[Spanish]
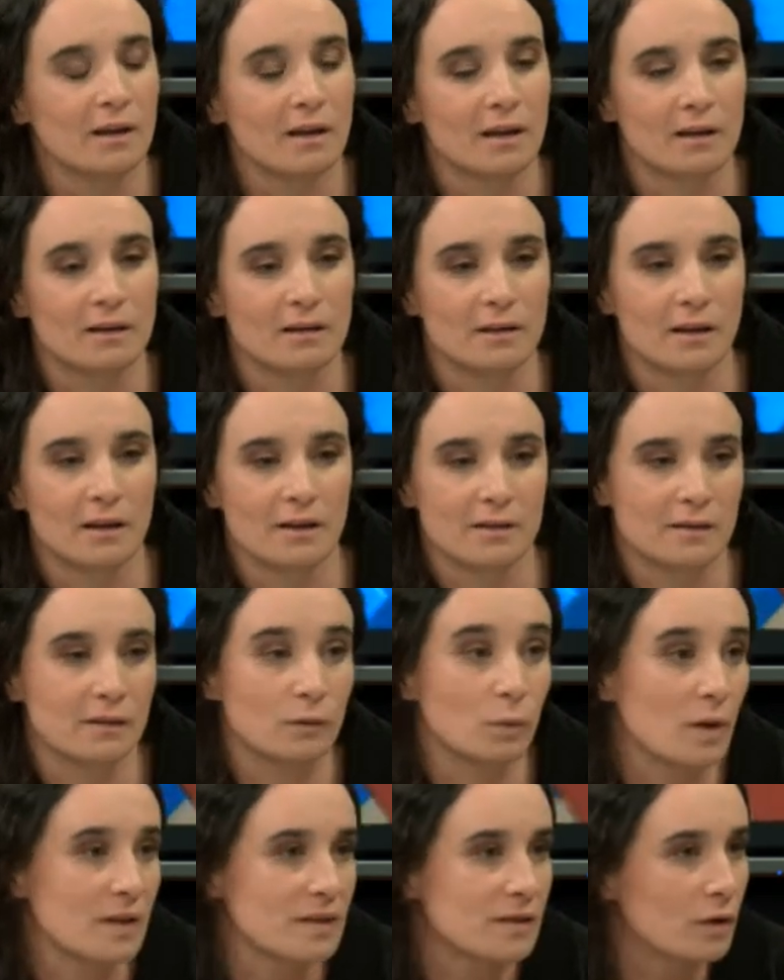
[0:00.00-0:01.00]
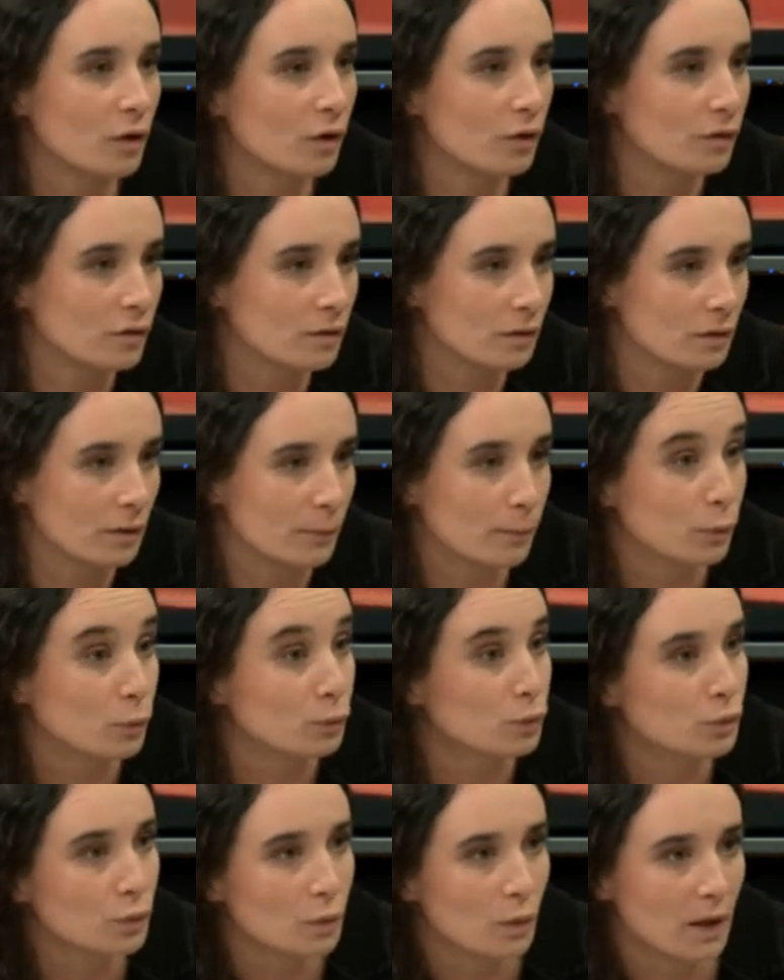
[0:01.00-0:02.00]
este, situación
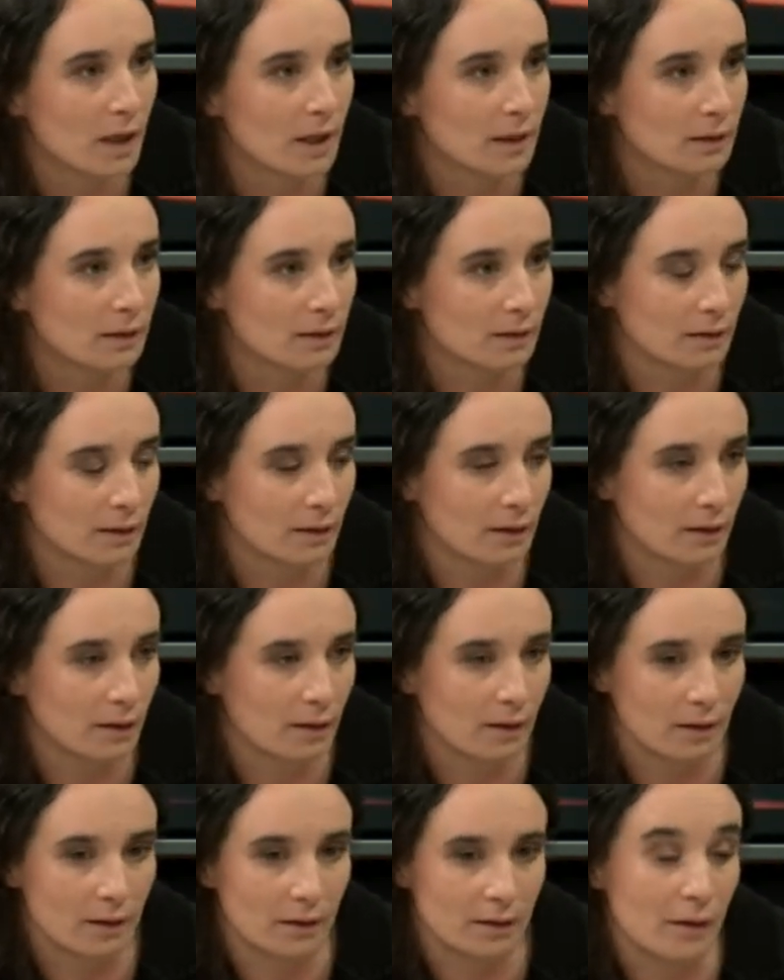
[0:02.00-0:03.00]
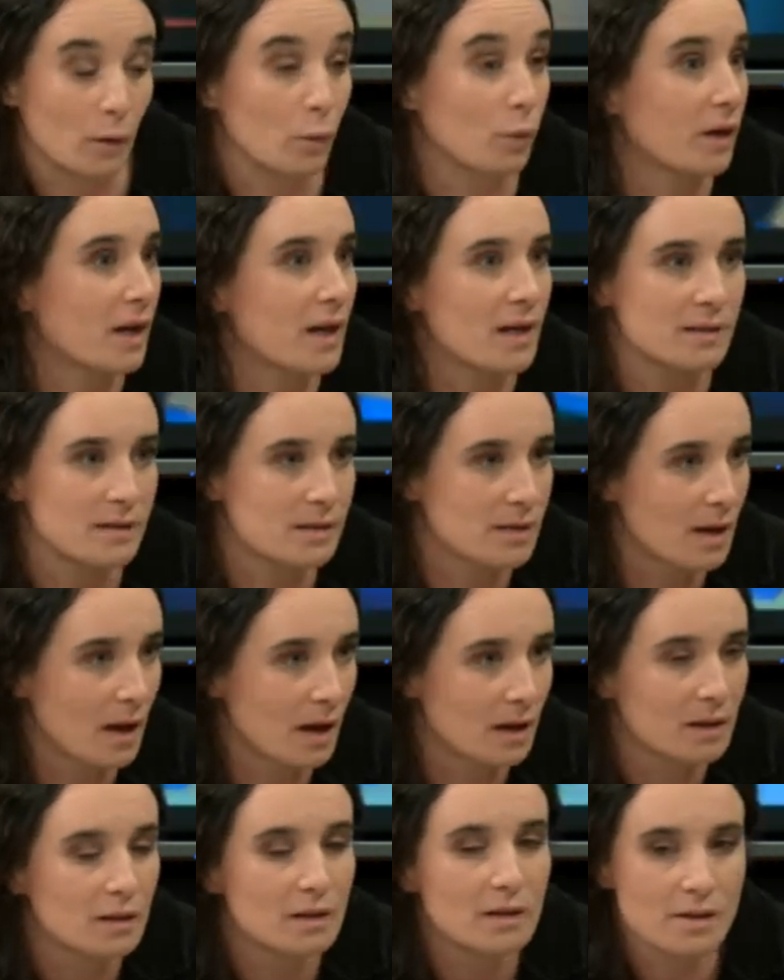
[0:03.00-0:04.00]
puntual eh, de
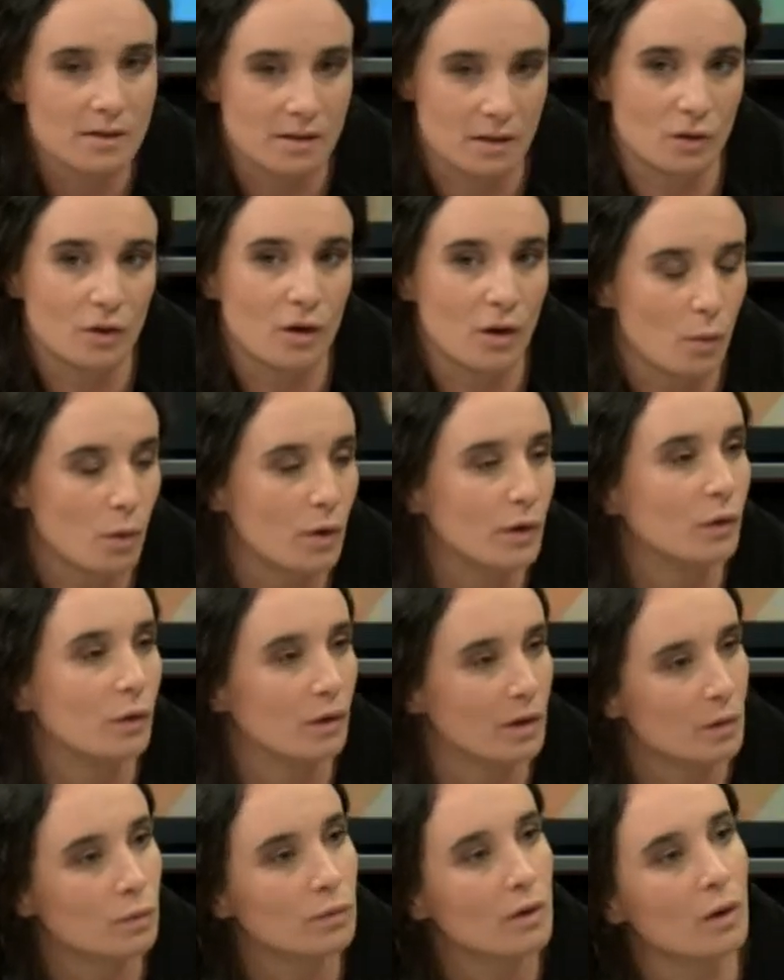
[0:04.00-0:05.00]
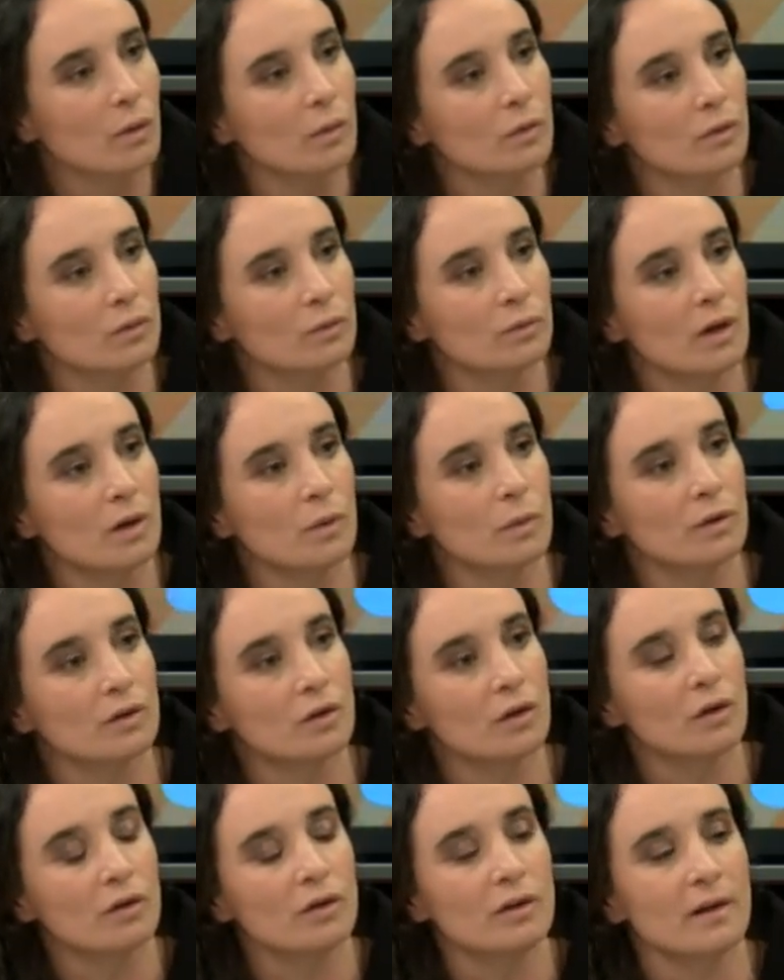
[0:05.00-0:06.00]
urgencia, sino que bueno, es una, una
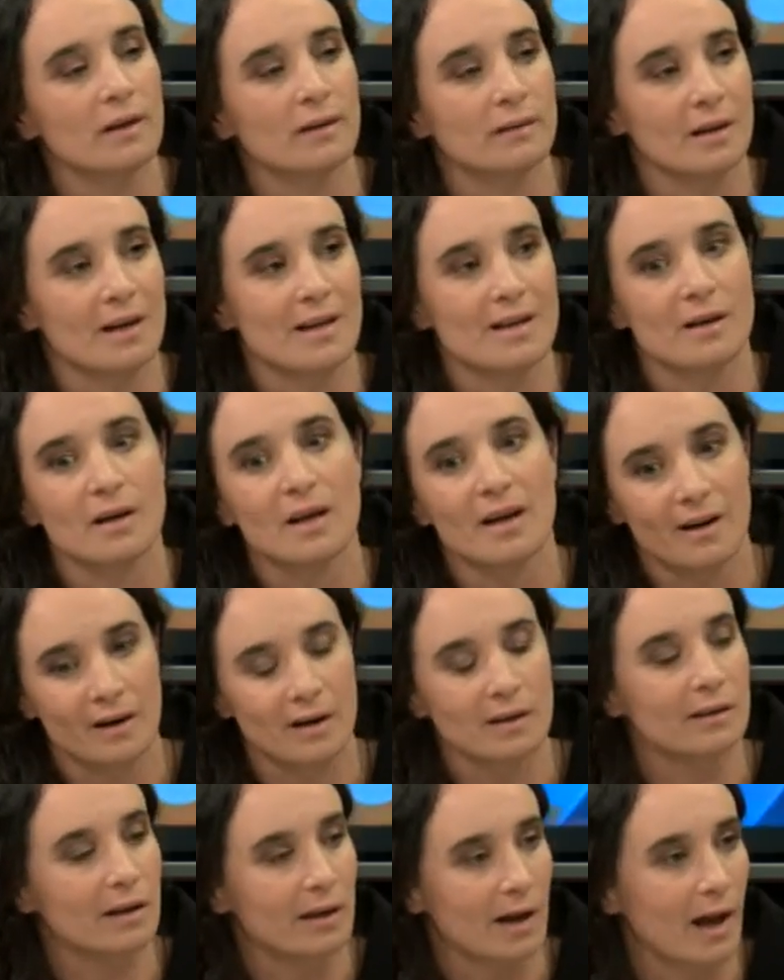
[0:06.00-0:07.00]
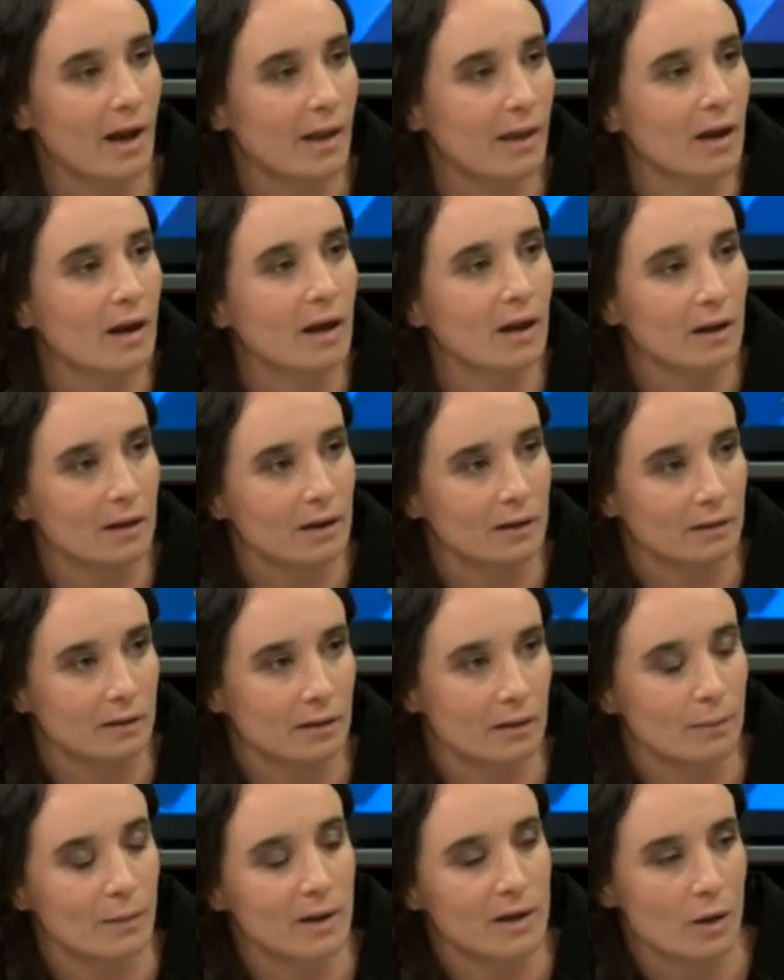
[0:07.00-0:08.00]
cuestión este, que es reiterada
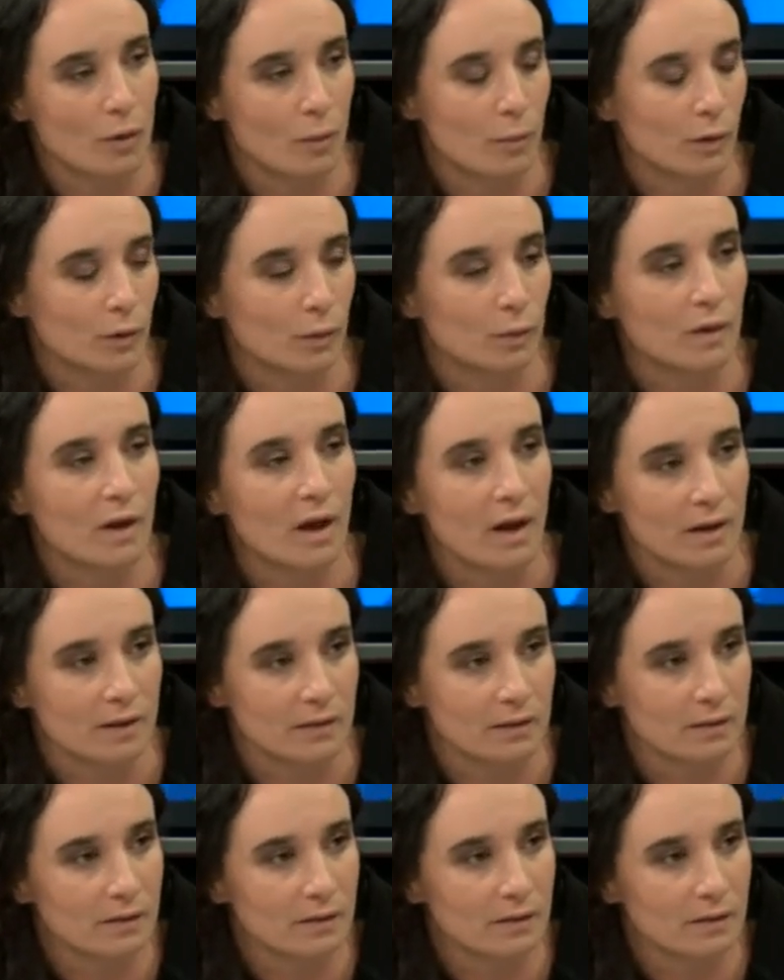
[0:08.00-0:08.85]
este, en varias oportunidades.